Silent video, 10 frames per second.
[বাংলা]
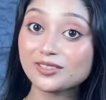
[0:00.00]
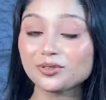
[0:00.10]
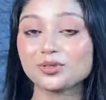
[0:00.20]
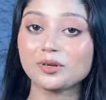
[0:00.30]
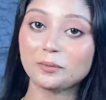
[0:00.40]

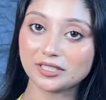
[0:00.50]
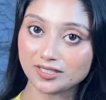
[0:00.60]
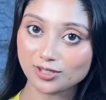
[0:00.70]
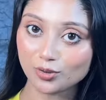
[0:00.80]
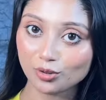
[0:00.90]
কিন্তু তোমরা
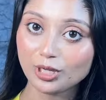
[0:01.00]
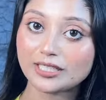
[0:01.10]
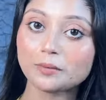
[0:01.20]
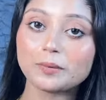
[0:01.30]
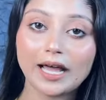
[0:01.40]
পারচেস করো
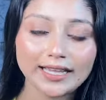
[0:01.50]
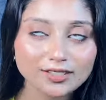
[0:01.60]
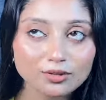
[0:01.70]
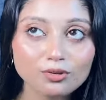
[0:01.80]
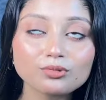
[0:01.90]
এটার
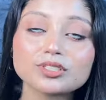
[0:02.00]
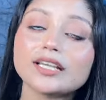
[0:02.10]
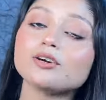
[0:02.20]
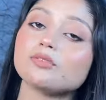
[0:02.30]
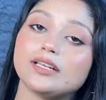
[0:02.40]
প্রাইস
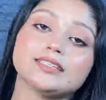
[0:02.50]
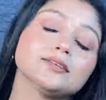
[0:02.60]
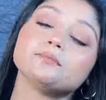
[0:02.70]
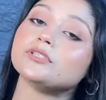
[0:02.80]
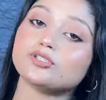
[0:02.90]
অনুযায়ী
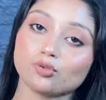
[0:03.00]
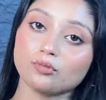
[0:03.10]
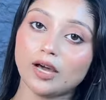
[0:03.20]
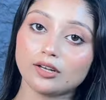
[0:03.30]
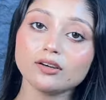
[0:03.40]
কোয়ালিটি ভীষণ
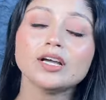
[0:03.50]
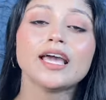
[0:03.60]
ভালো